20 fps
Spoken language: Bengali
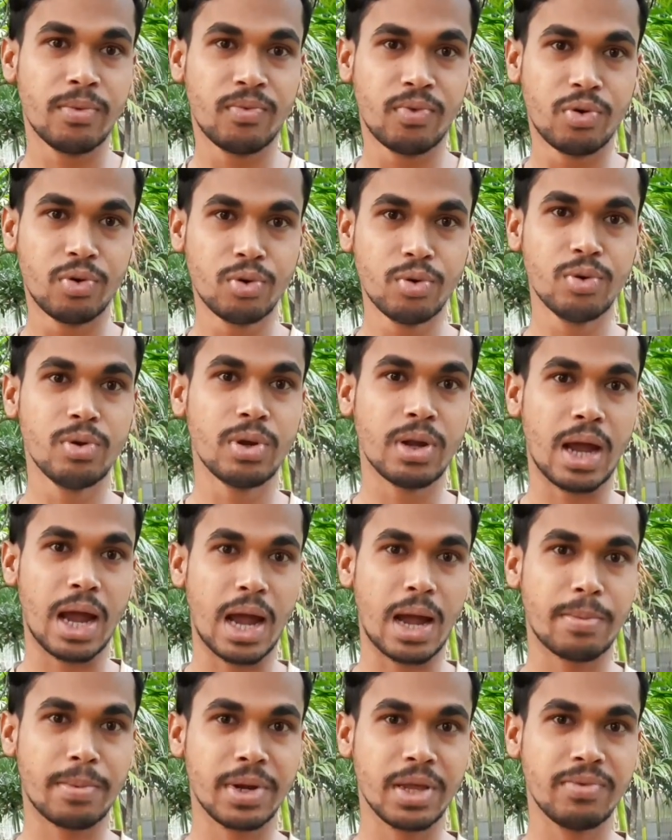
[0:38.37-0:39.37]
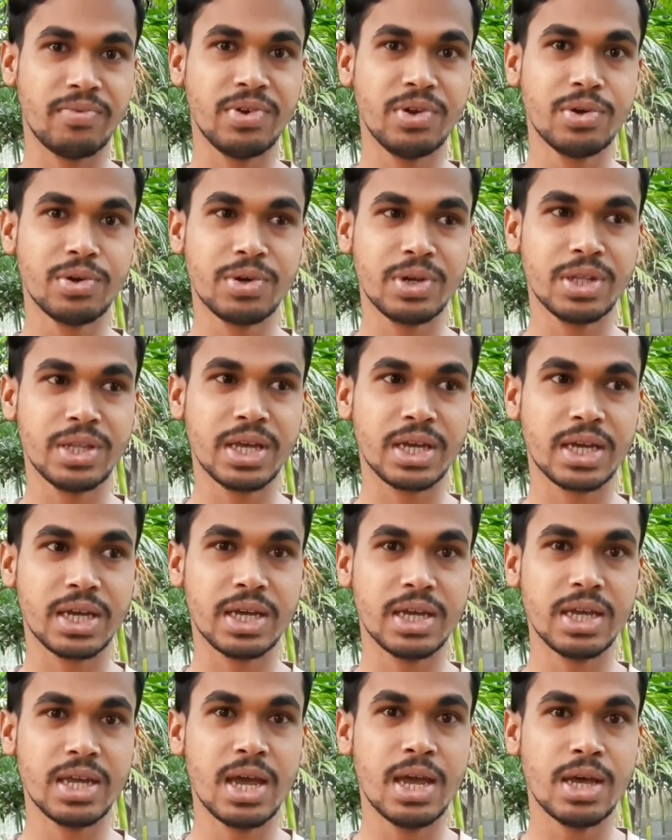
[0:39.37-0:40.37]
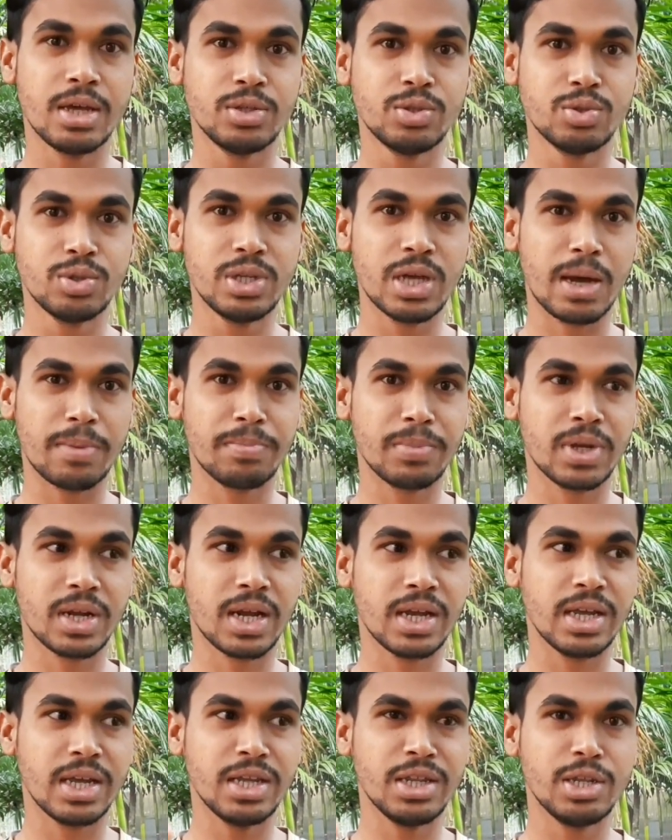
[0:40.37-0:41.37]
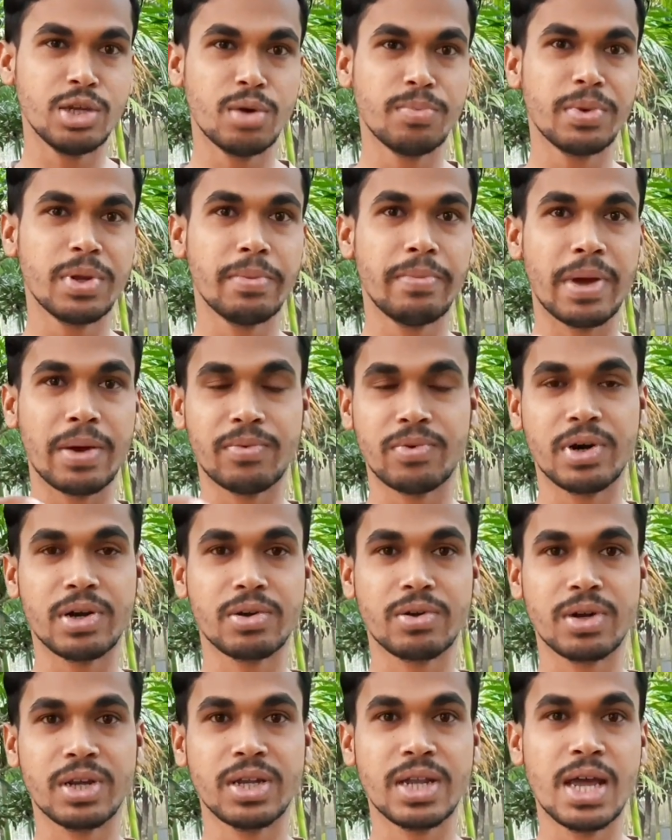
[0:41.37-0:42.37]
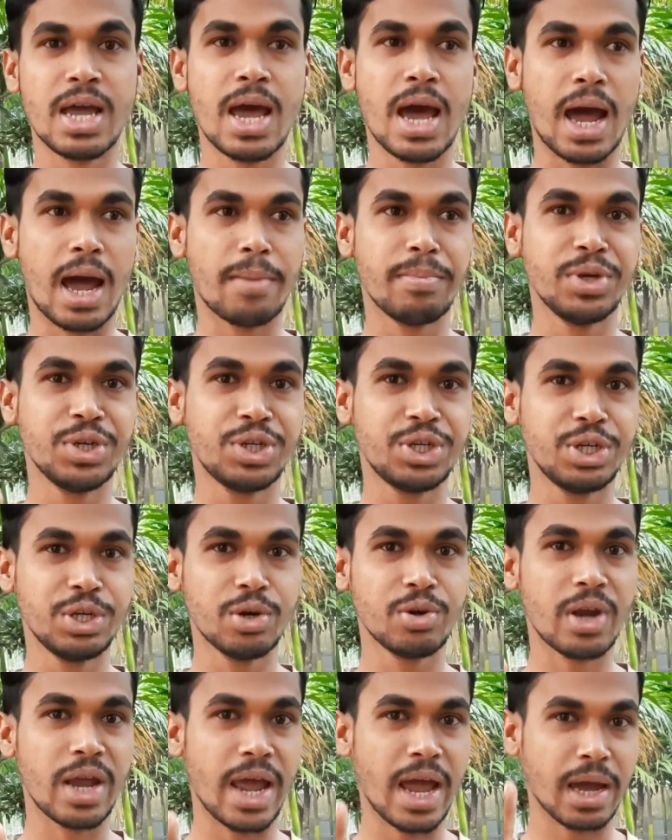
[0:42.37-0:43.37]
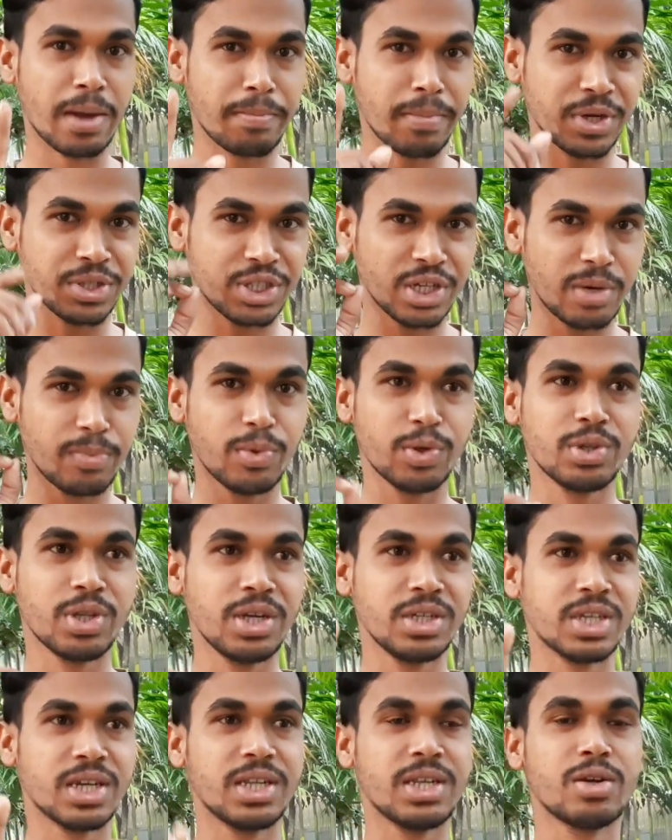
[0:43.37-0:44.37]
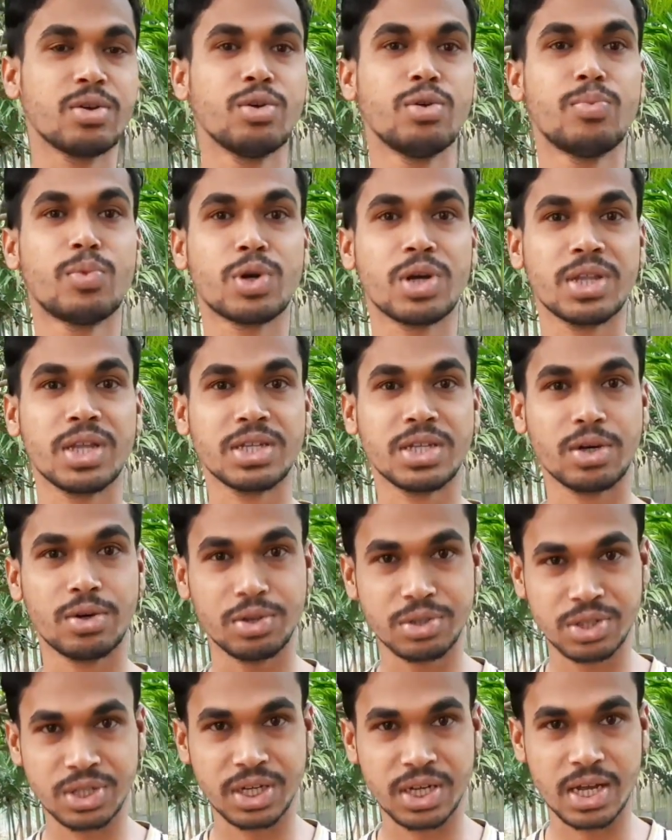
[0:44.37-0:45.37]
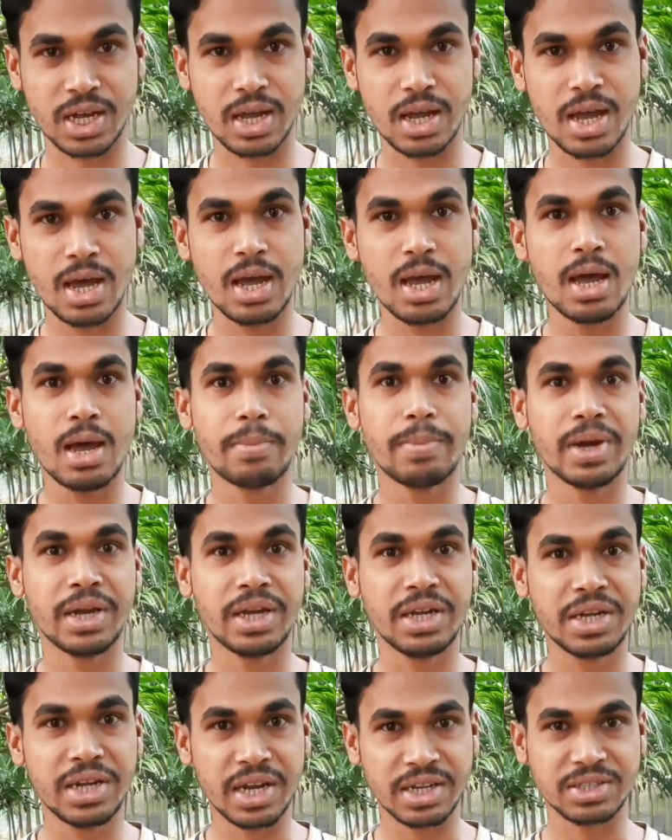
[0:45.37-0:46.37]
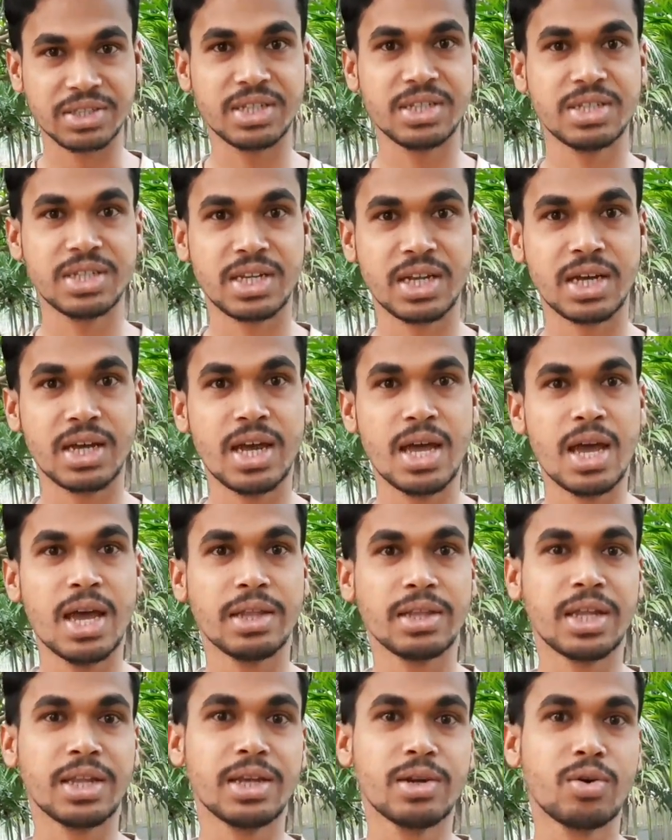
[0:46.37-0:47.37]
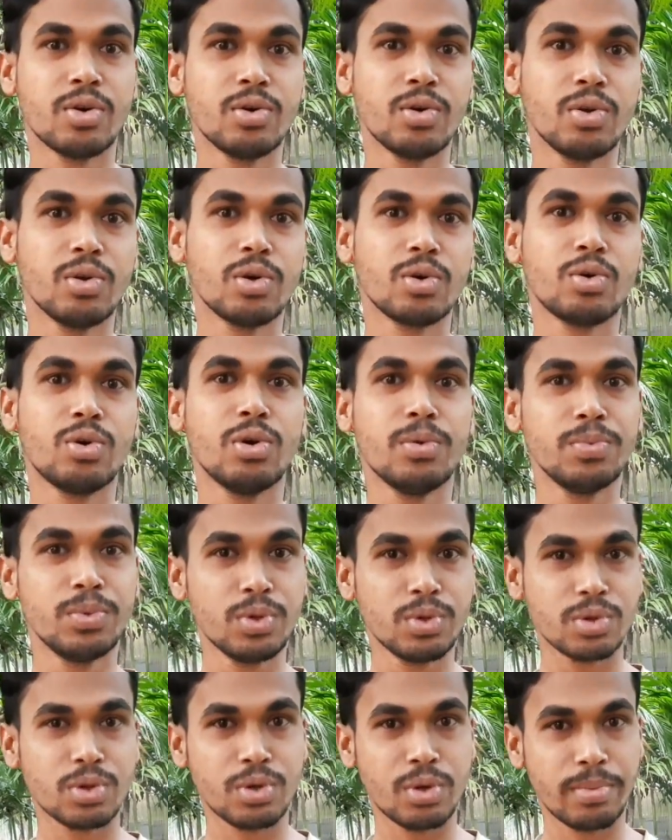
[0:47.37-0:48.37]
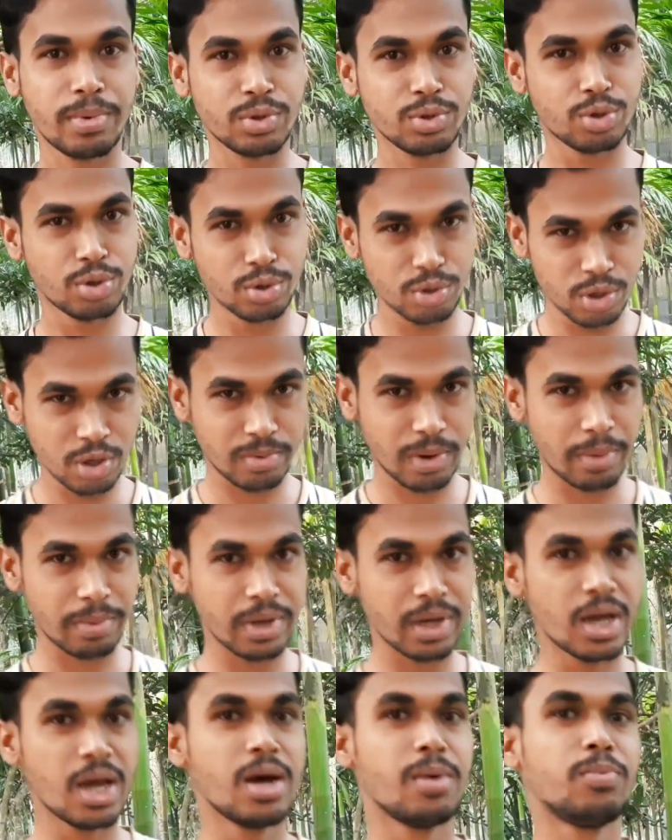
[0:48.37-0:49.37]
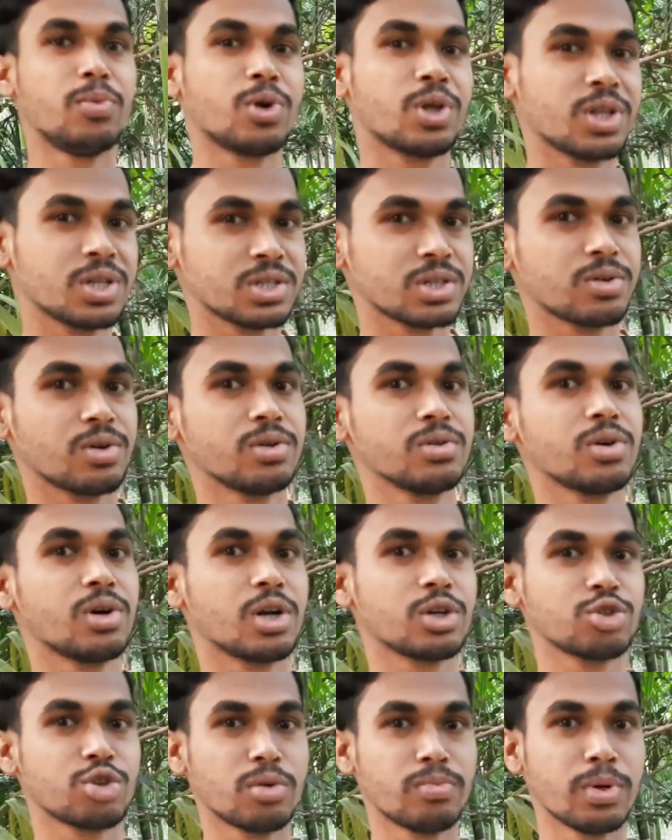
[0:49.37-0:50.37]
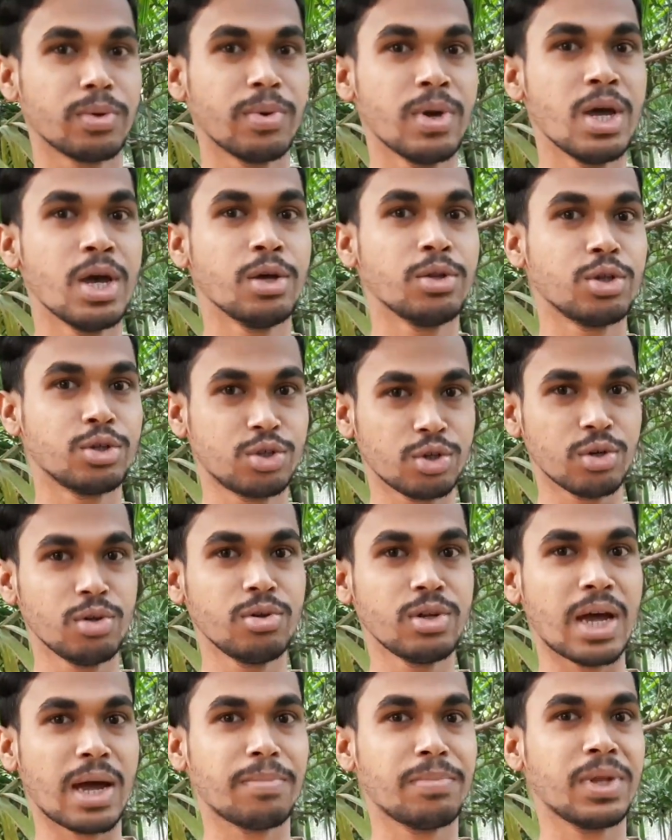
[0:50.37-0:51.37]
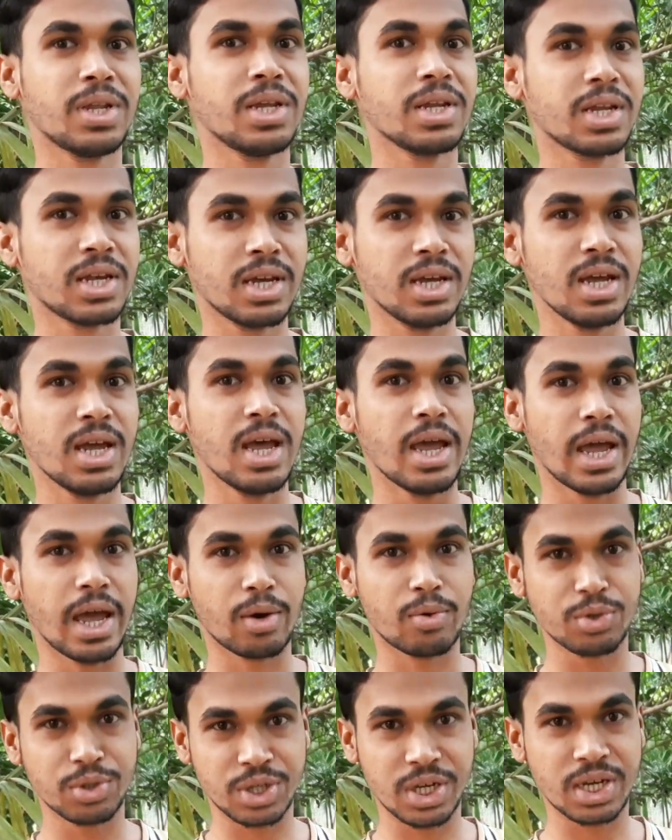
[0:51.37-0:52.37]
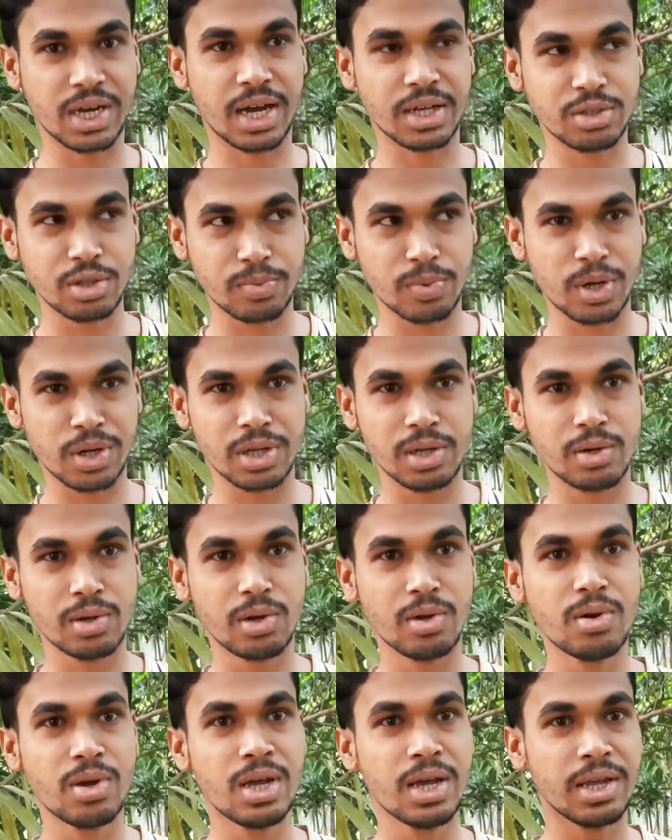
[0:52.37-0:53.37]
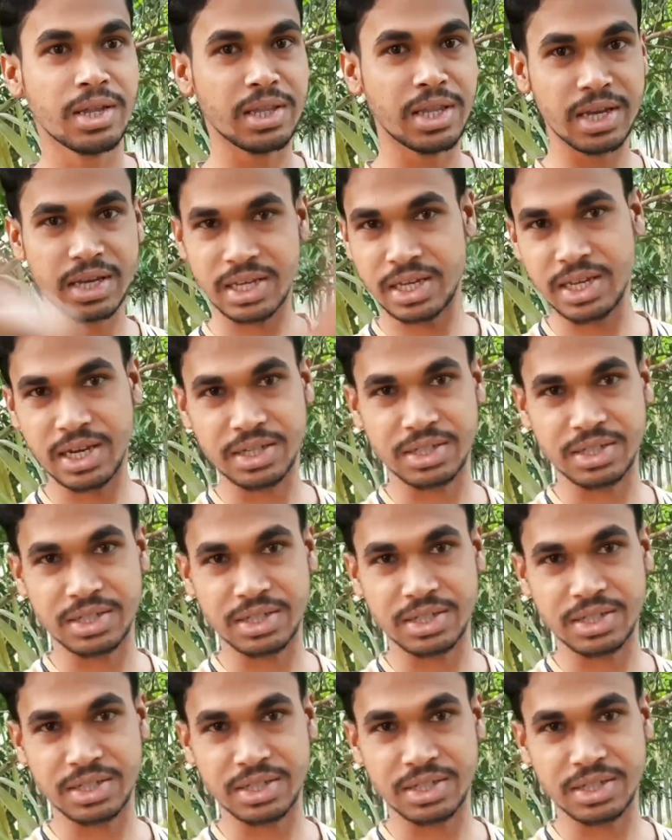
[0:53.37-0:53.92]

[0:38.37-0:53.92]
ফুল আমার এই ভিডিওটি দেখে যদি আপনারা এই নিয়মটি ব্যবহার করেন আমি শিও এক মাসের মধ্যেই যাদের গরু মোটা হচ্ছে না বা হিটে আসতেছে না তাদের গরুগুলো খুব দ্রুত এবং সুন্দরভাবে মোটা তাজাকরণ করা সম্ভব তো চলুন আপনাদেরকে এখন সেই কার্যপ্রাণীগুলো দেখিয়ে